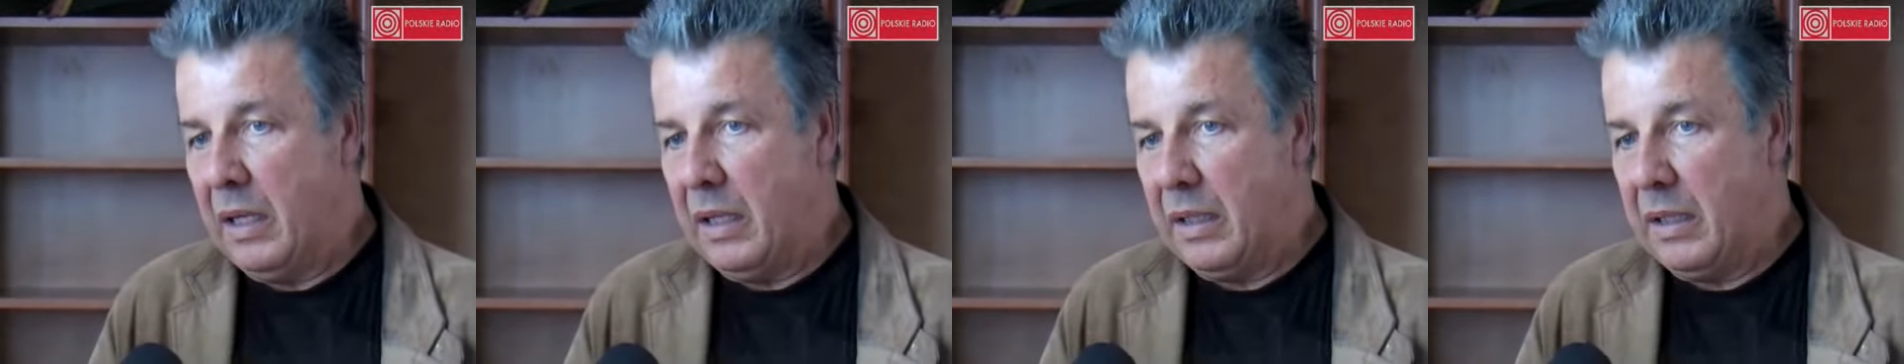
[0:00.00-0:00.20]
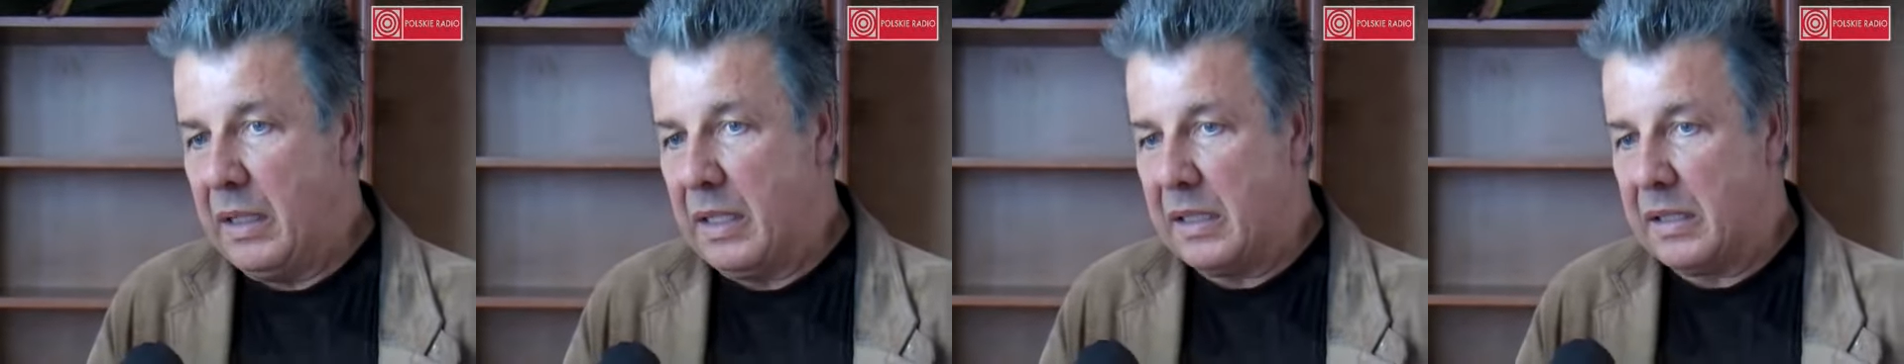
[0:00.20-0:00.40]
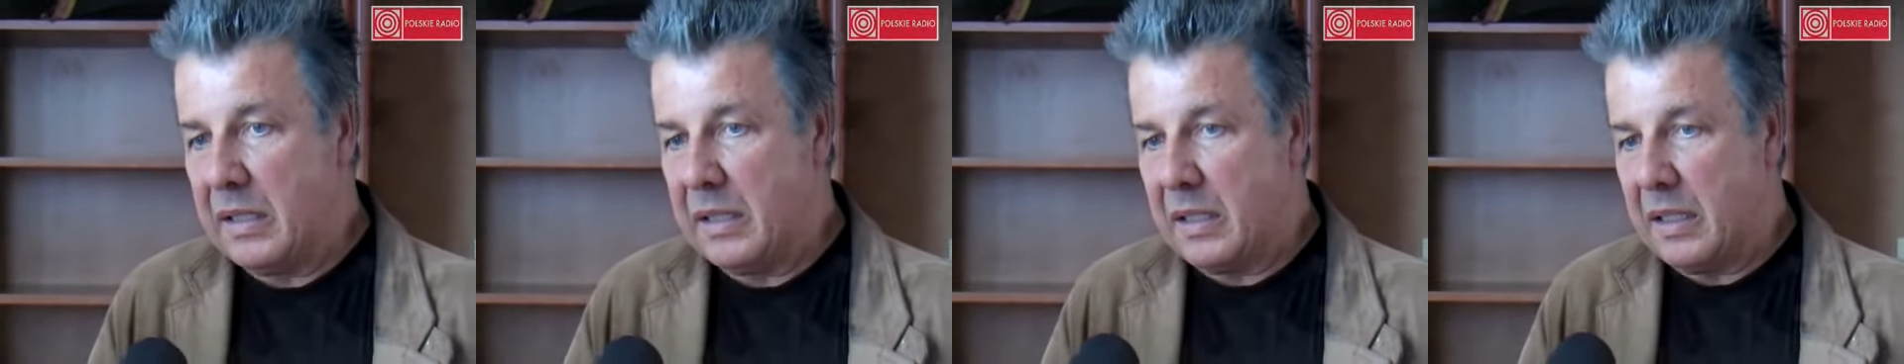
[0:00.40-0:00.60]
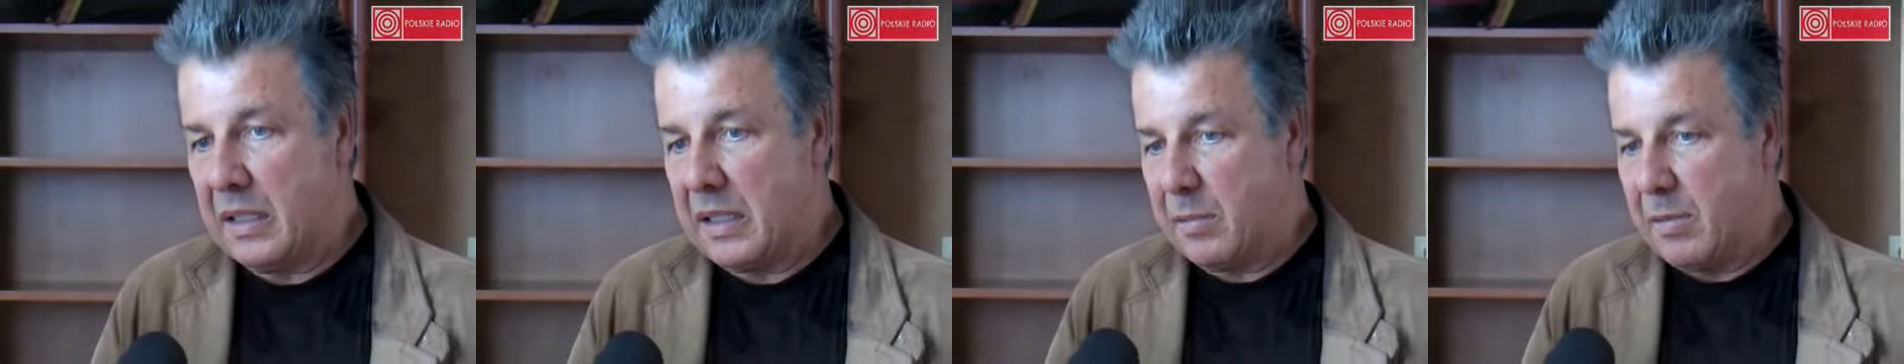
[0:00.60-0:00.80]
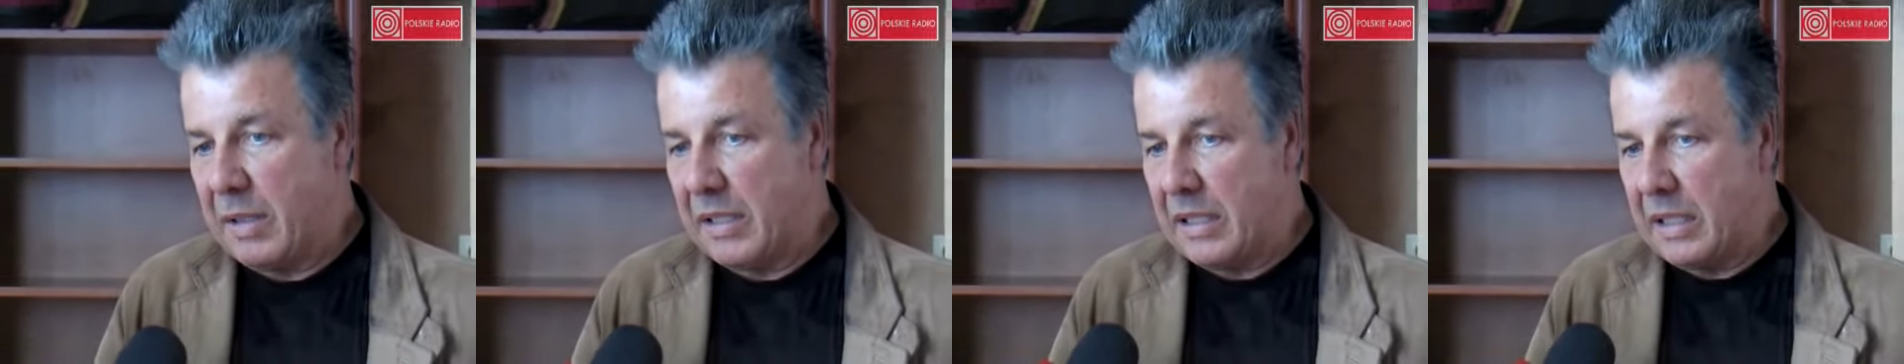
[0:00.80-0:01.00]
Jest tych
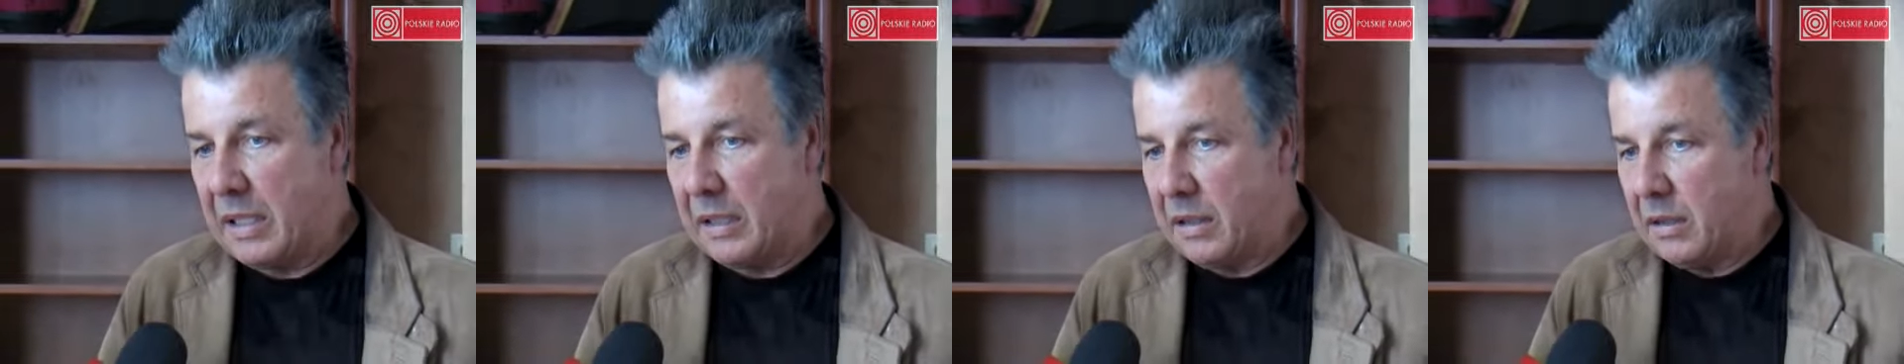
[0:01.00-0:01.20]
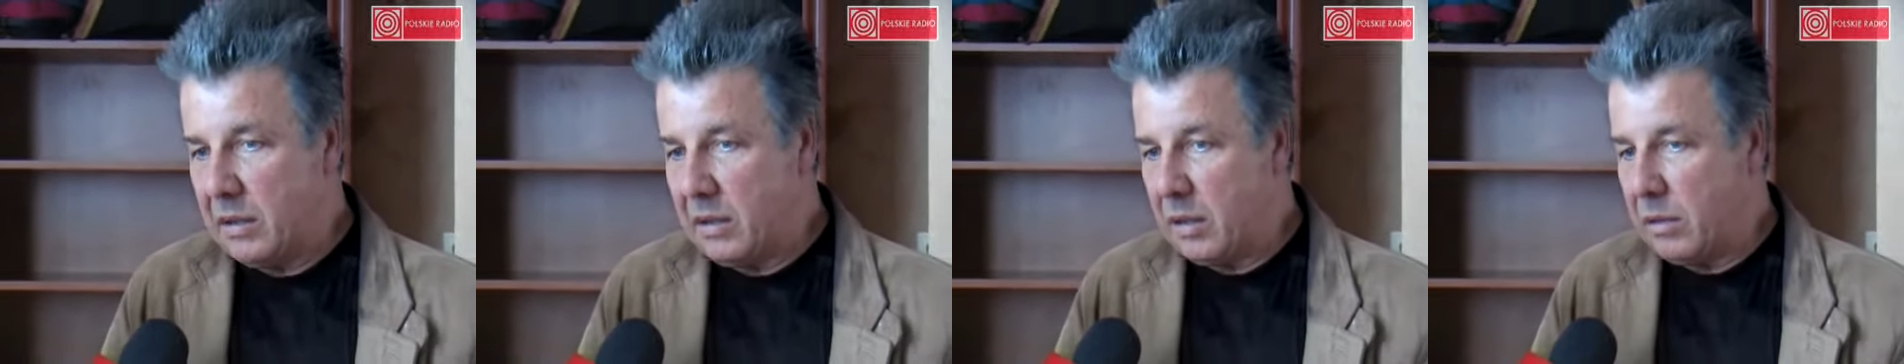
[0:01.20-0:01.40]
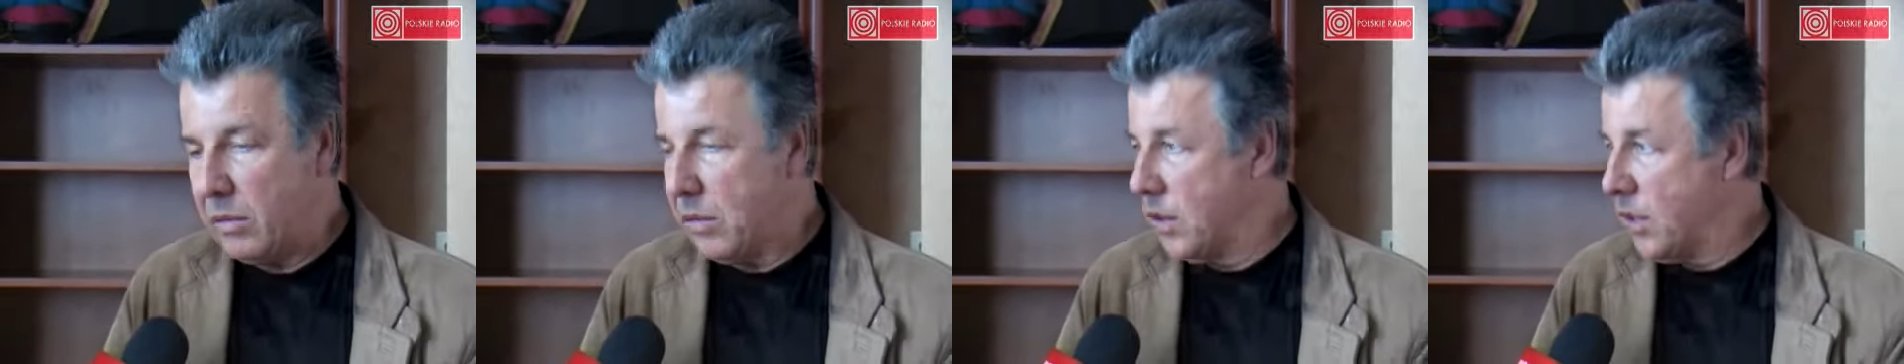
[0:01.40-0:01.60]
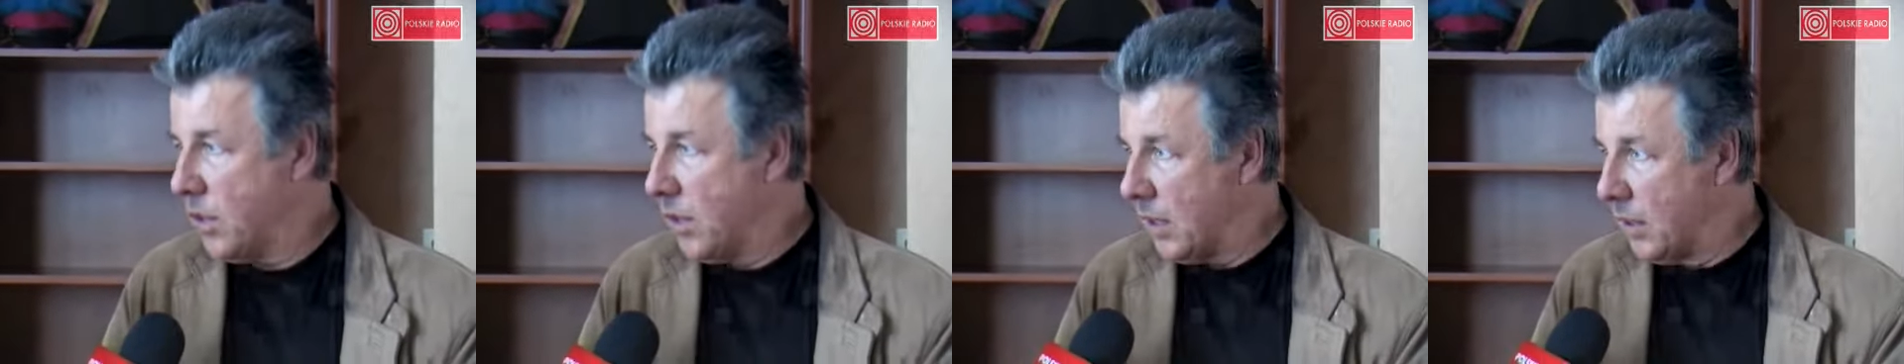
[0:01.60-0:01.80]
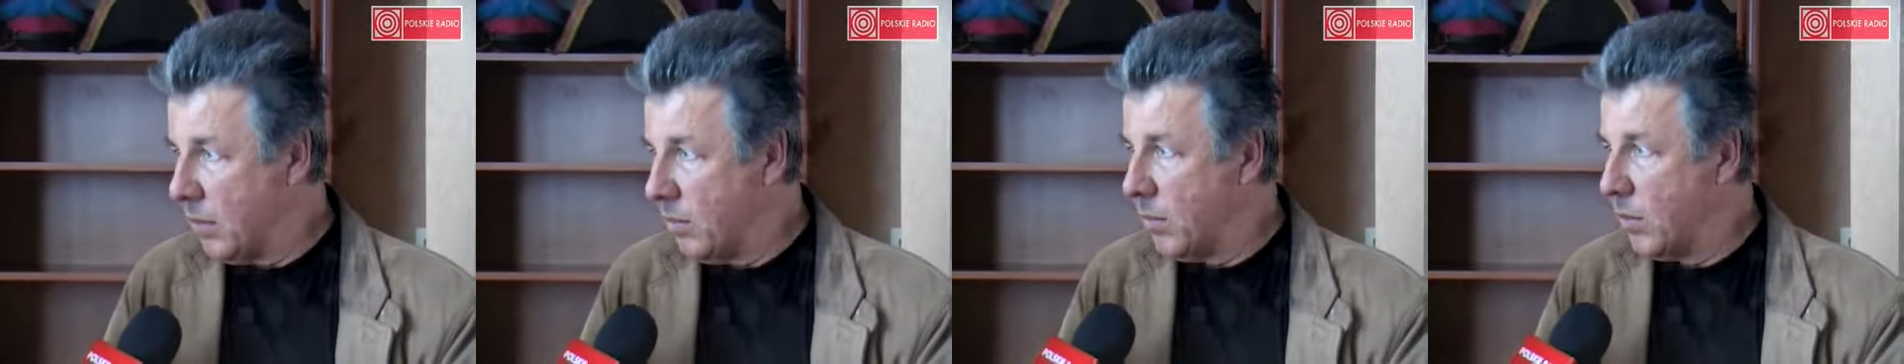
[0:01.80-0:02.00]
spektakli około
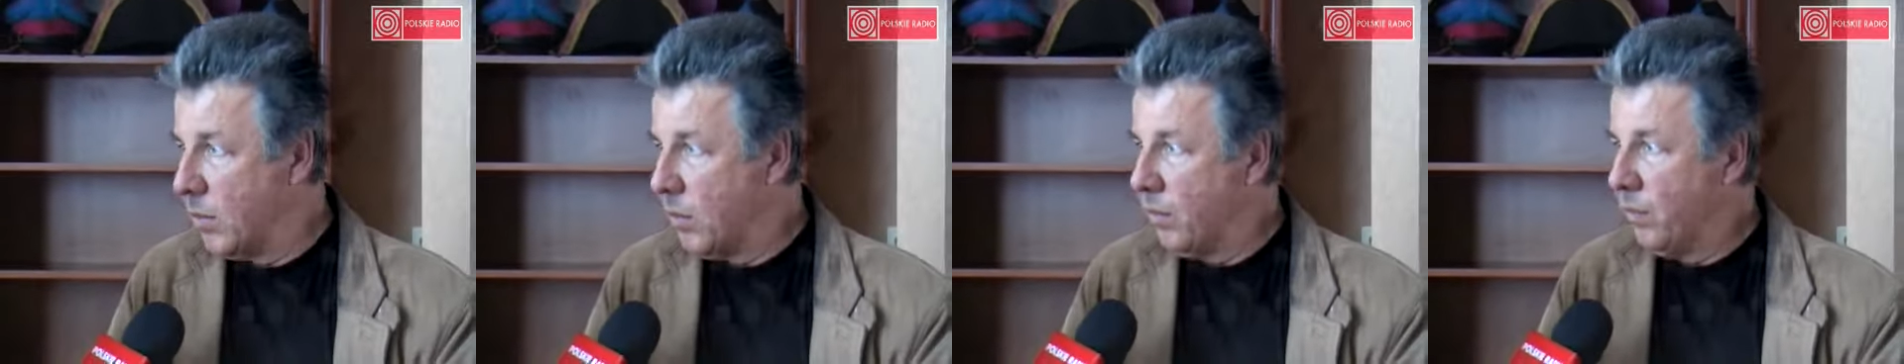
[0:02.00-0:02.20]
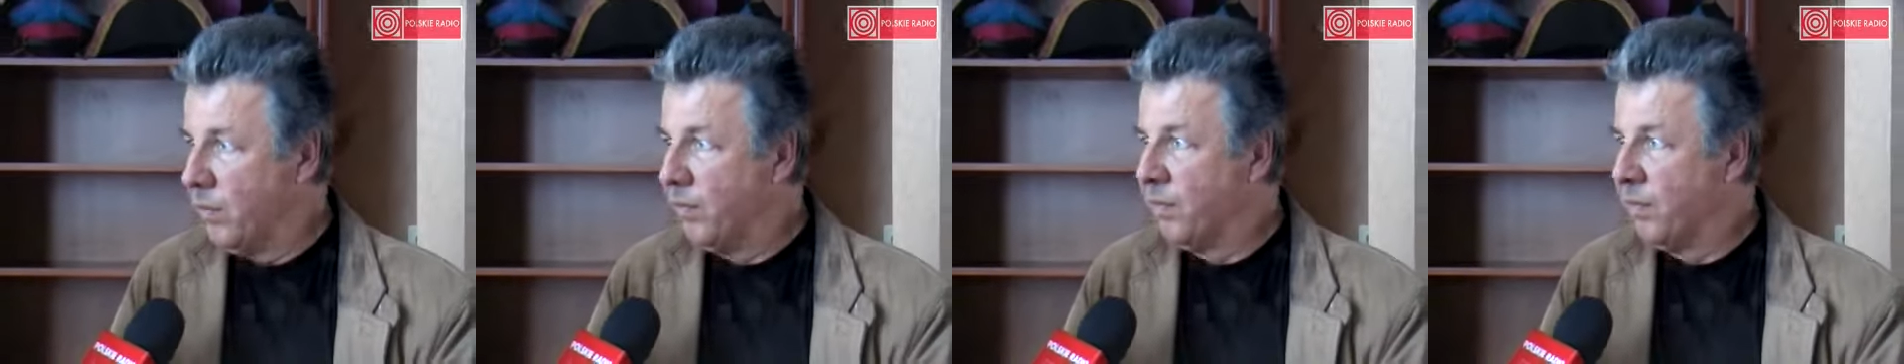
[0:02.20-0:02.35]
siedmiu